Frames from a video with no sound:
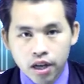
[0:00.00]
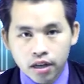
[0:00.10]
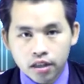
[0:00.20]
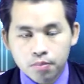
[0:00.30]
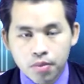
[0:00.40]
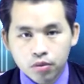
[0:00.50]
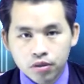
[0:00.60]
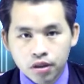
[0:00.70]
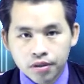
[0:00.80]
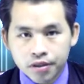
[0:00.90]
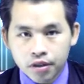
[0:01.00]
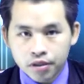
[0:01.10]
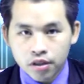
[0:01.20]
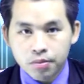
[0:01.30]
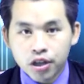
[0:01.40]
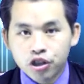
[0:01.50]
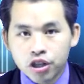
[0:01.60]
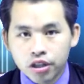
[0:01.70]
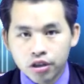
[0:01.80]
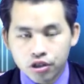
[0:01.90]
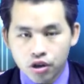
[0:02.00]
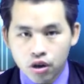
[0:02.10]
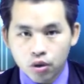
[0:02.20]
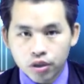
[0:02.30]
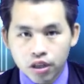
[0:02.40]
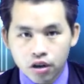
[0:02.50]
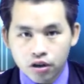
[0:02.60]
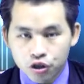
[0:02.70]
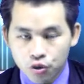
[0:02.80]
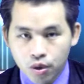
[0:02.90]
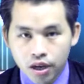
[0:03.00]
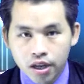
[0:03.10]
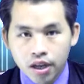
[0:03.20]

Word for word: hạt thiết báo cho xóa sự mình chỉ nhớ trò hậu tết cho là chùa